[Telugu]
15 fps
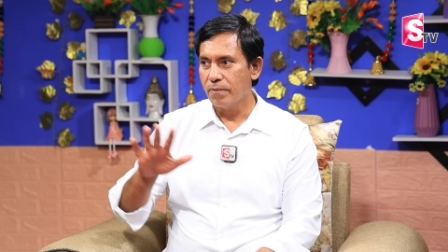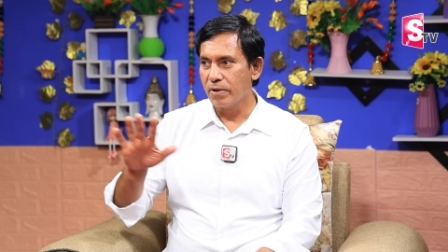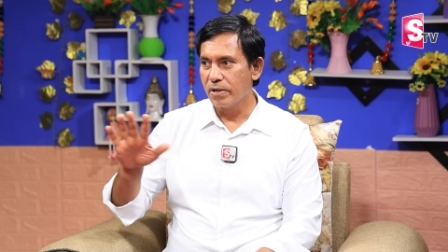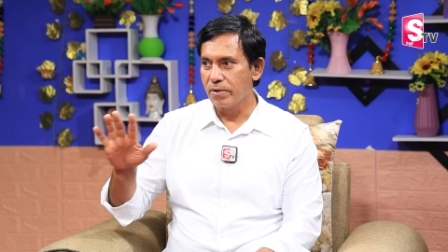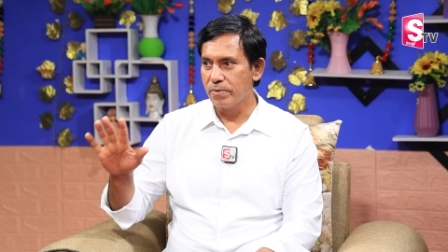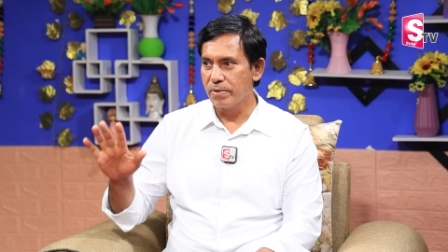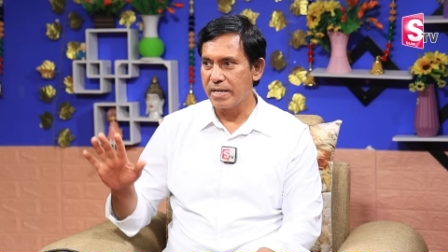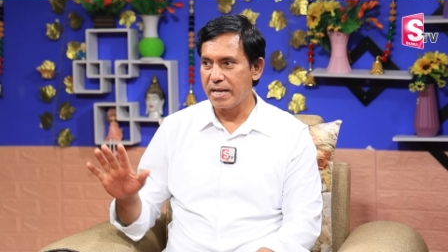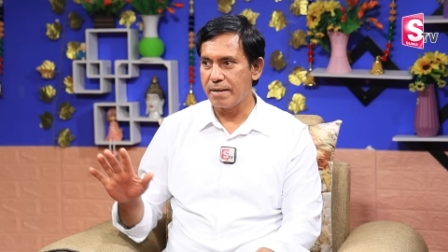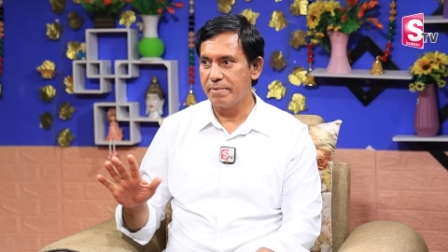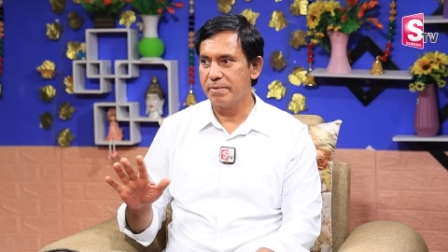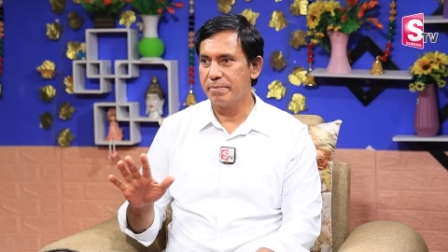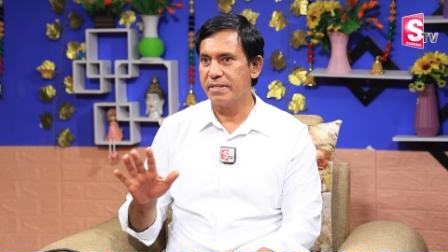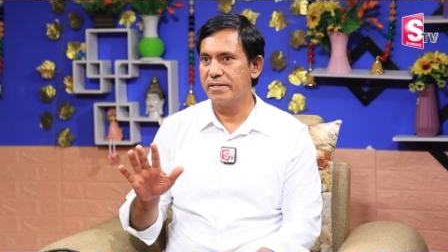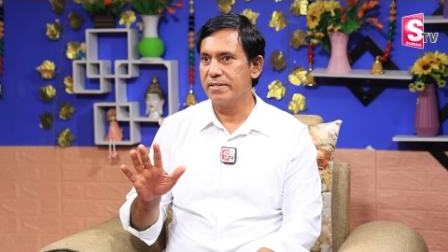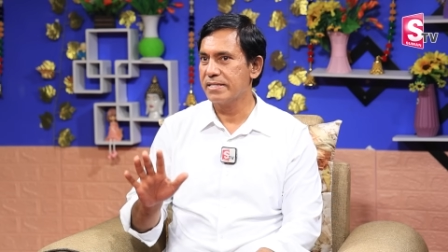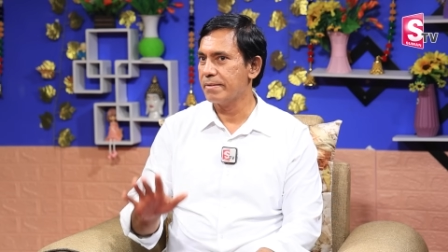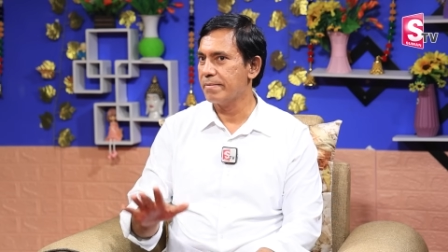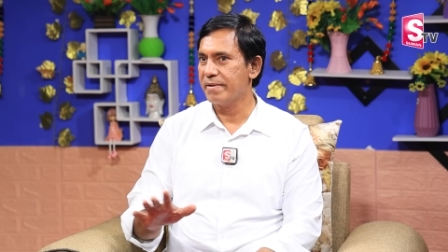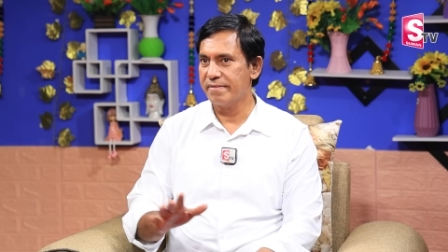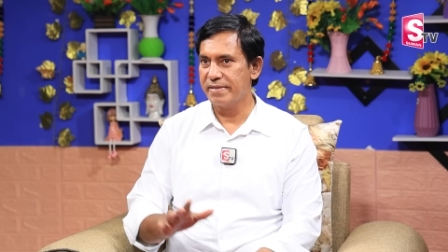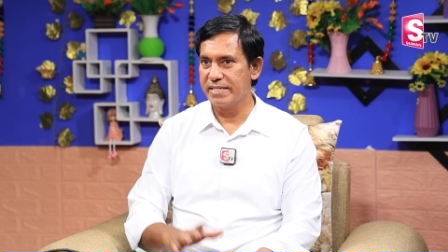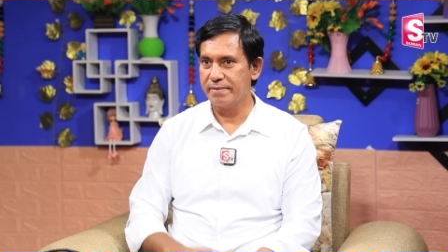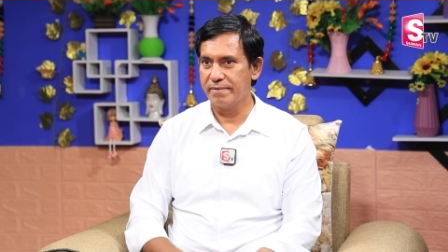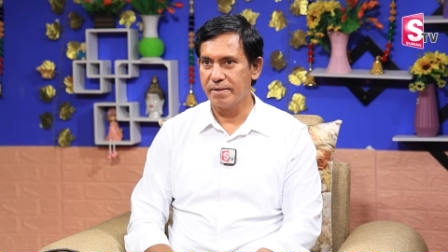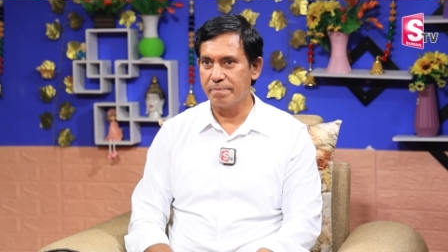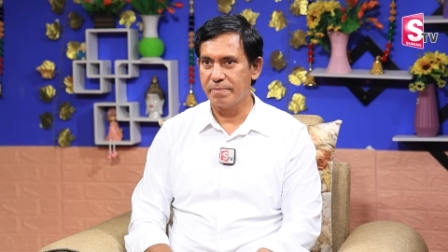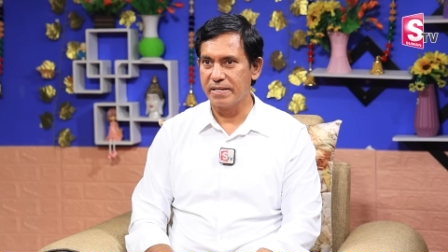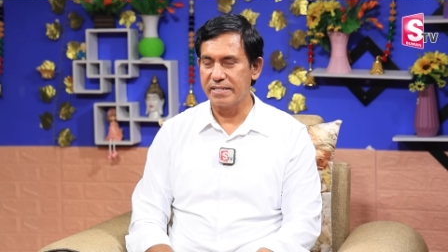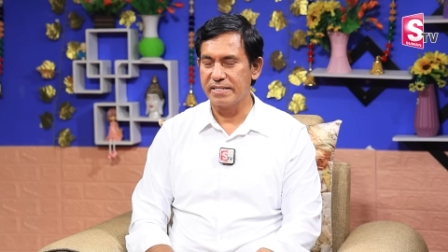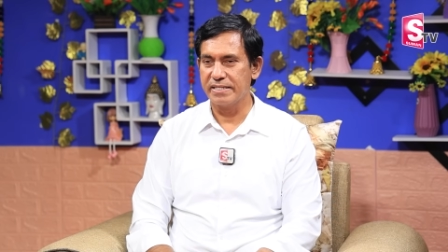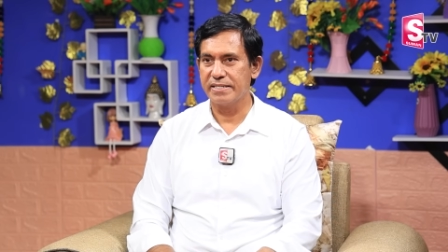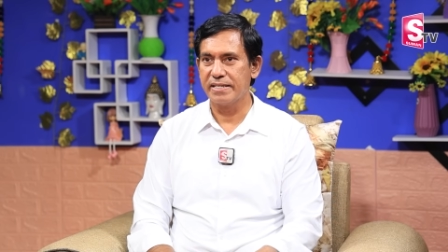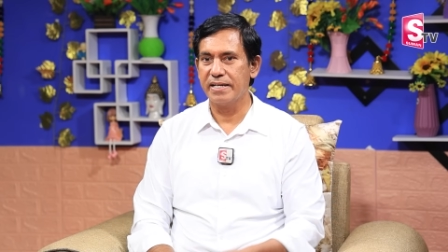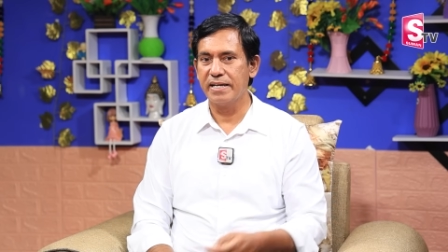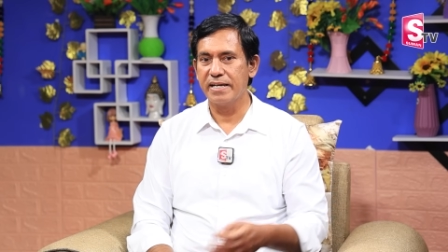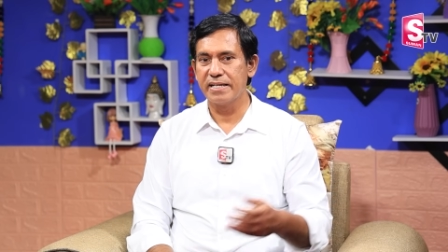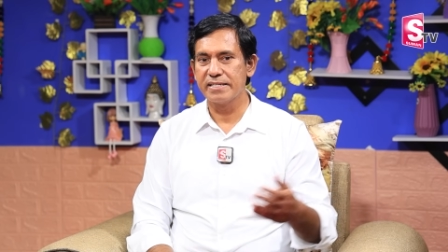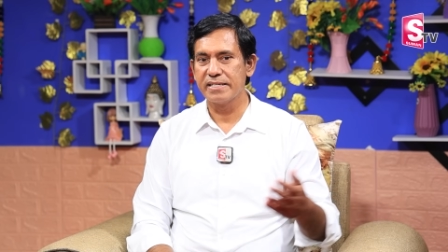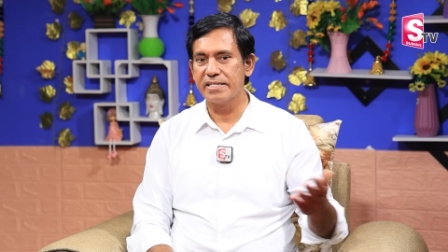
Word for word: ఒక నూట యాభై మంది సమావేశం ఏర్పాటు చేశాను నిన్న